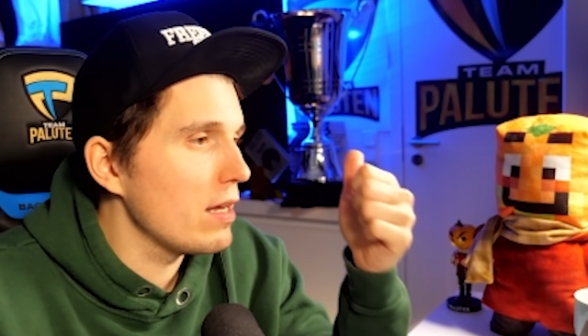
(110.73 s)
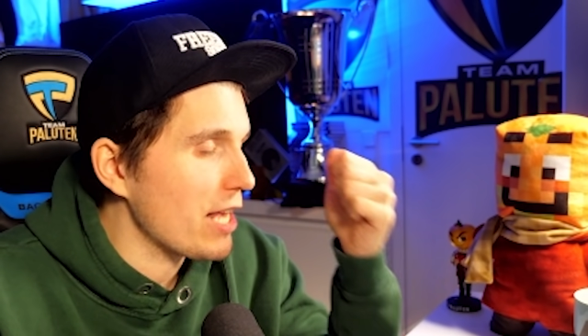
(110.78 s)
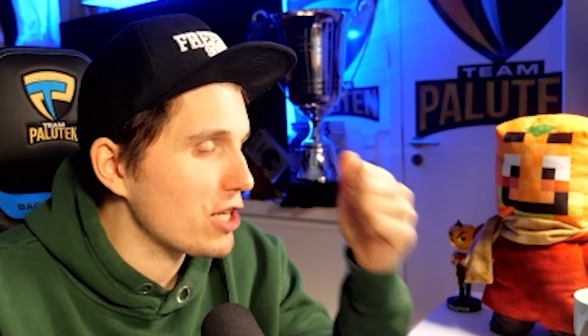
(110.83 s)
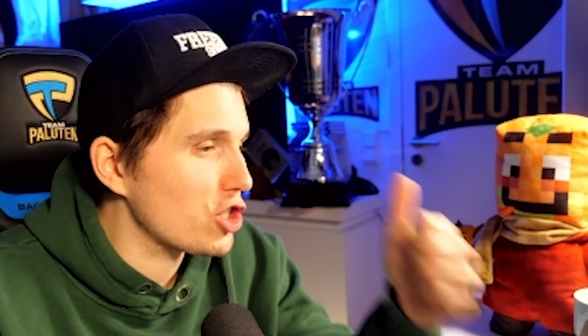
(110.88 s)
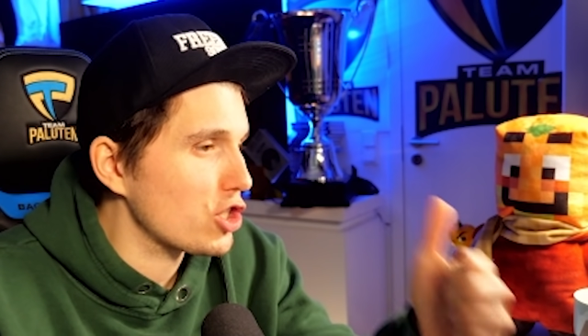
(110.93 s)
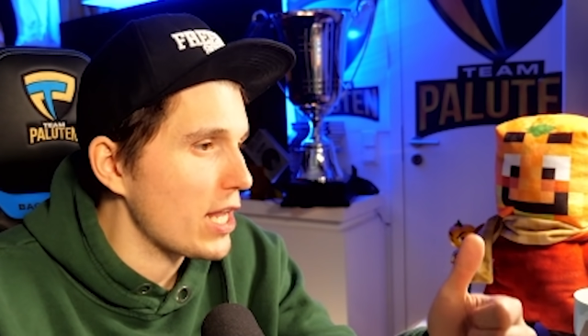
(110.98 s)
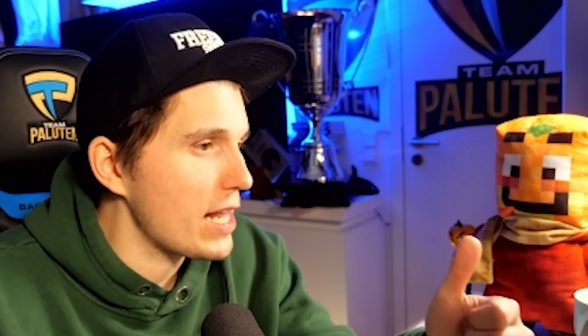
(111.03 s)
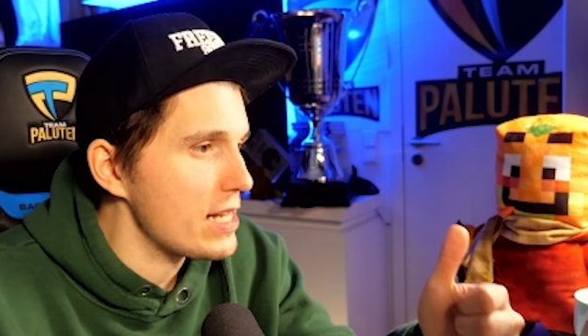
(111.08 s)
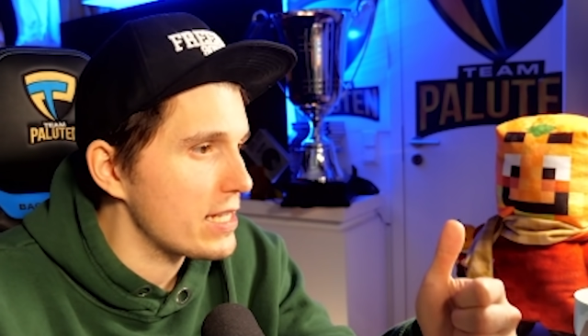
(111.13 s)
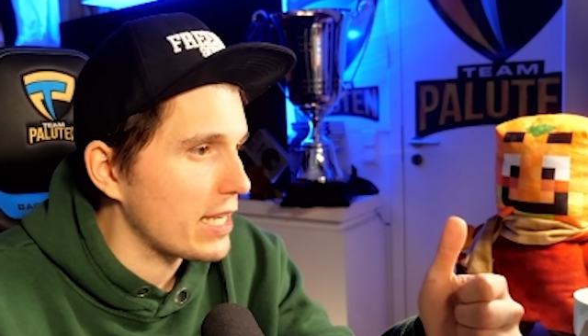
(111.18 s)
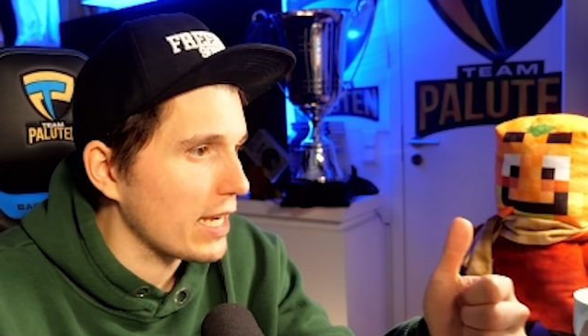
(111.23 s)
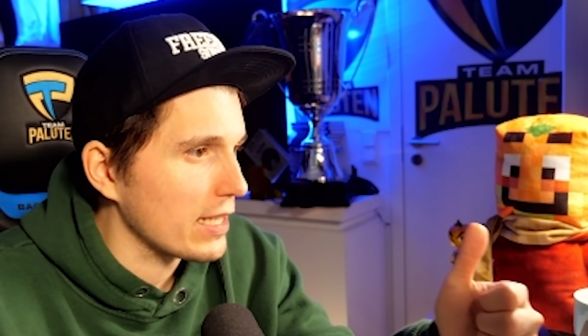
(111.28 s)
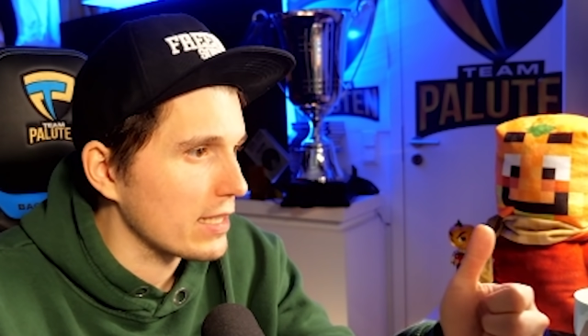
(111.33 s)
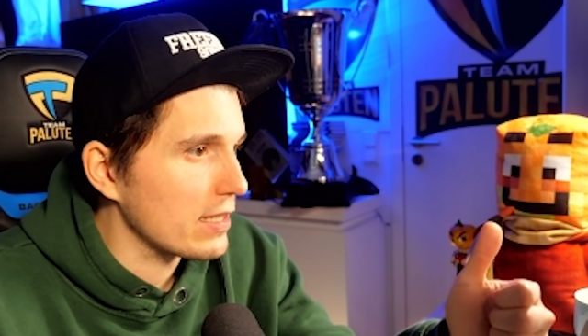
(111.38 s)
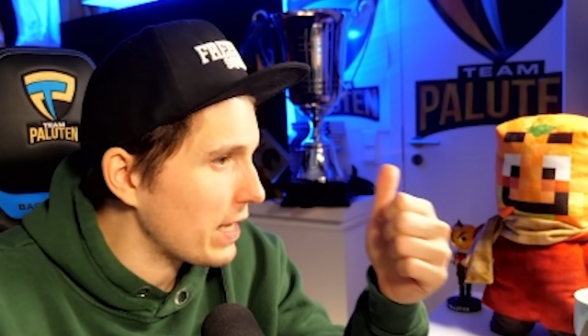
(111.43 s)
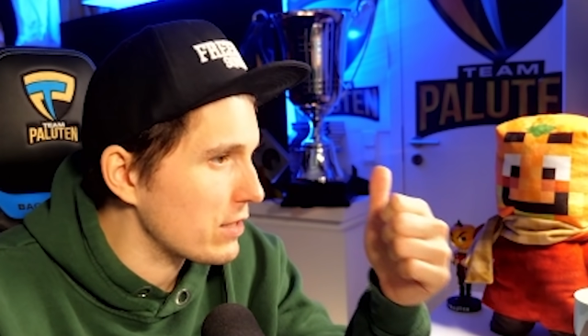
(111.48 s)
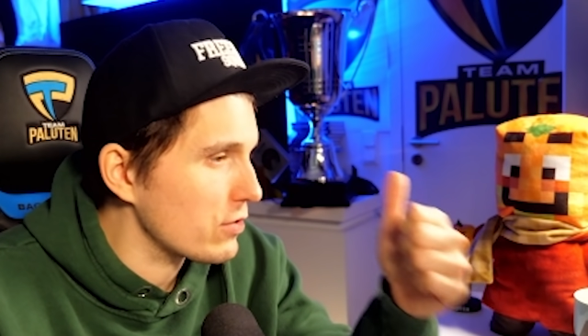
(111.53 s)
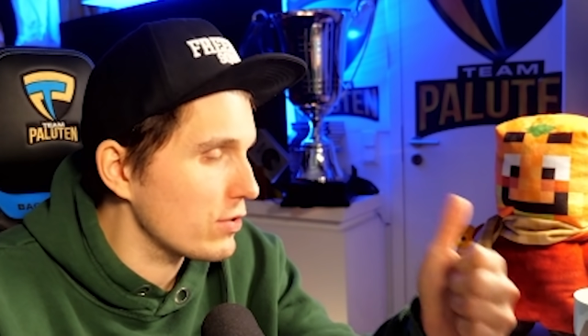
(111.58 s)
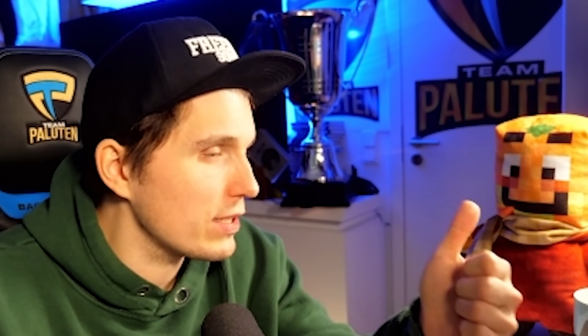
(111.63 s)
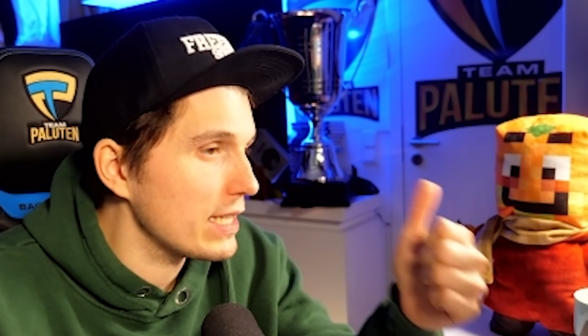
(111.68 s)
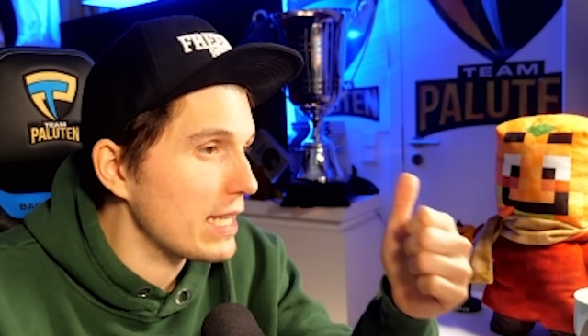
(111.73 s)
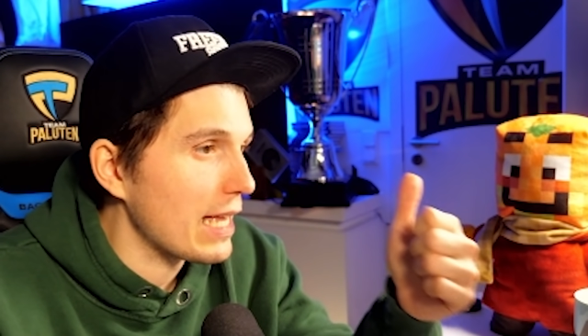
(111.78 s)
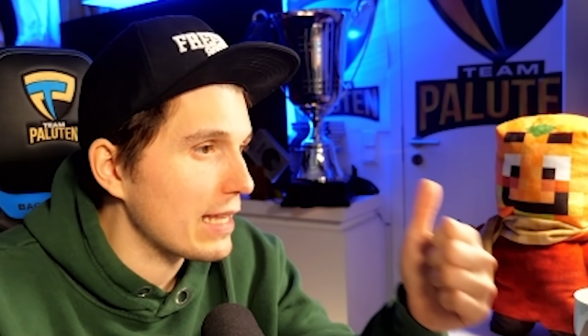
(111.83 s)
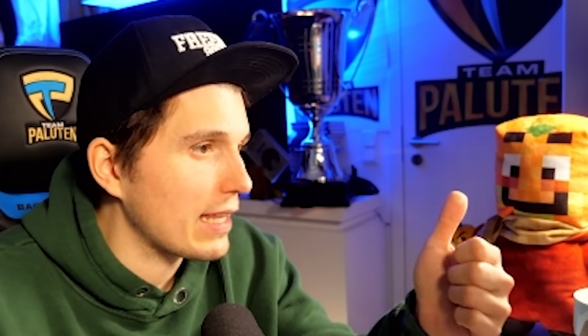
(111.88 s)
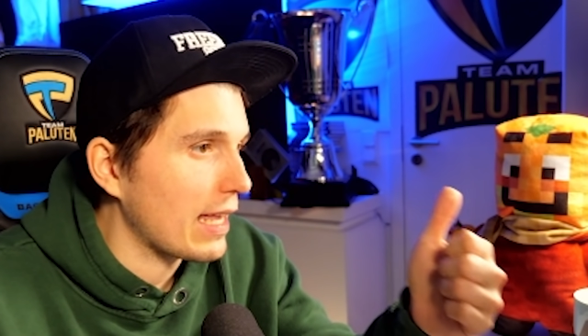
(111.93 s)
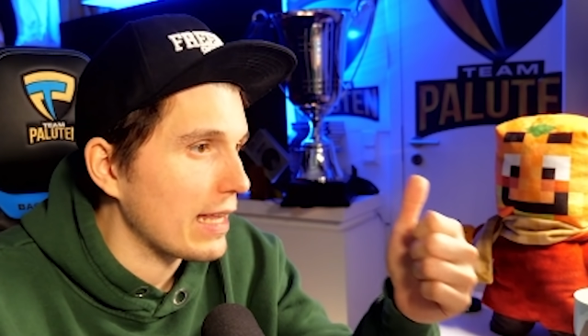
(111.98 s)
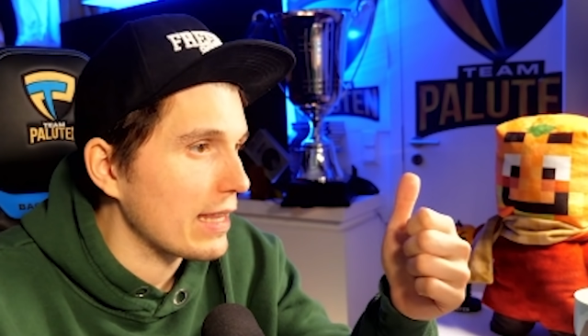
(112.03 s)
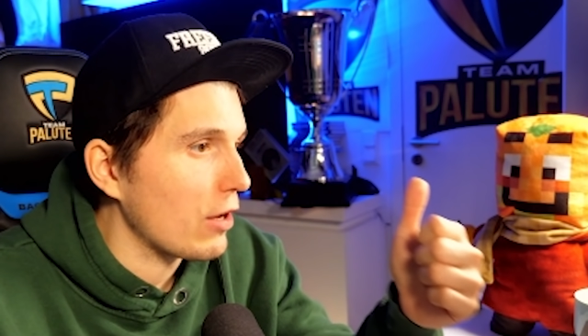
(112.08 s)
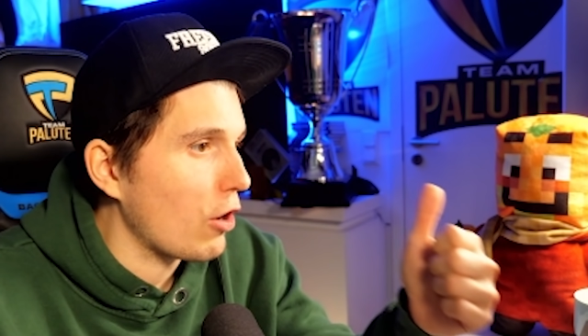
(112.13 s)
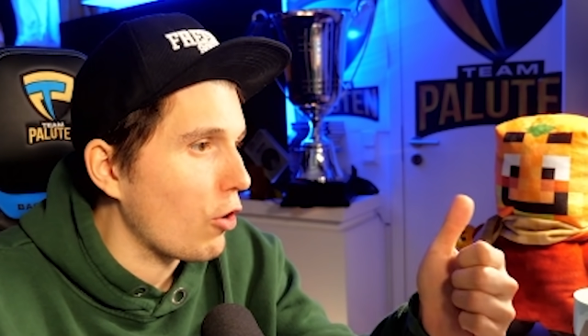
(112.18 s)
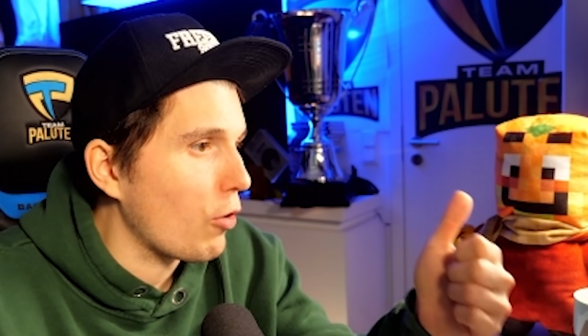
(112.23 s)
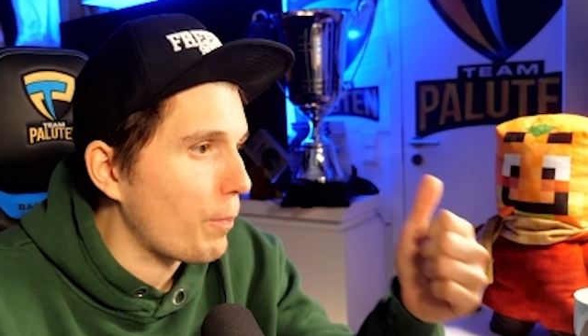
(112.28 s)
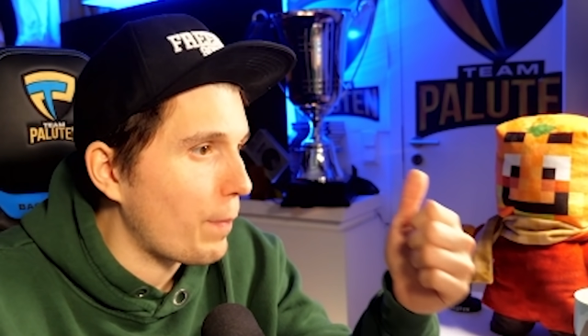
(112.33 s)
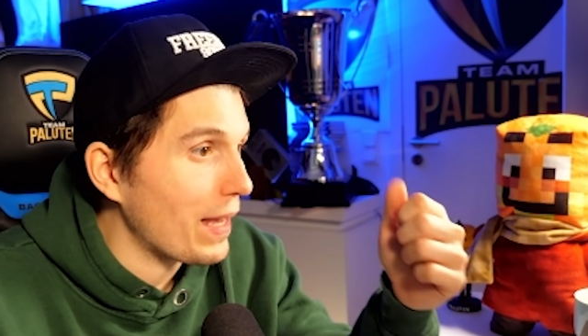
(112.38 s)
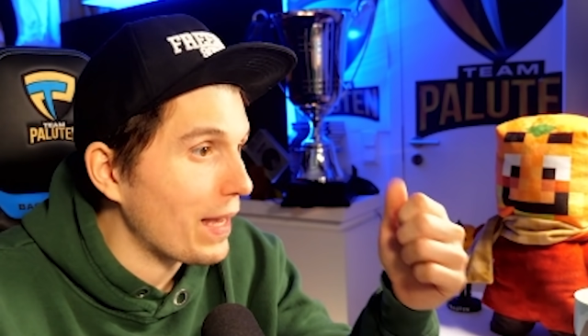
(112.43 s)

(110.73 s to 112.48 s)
erstellt hat, also die da dran auch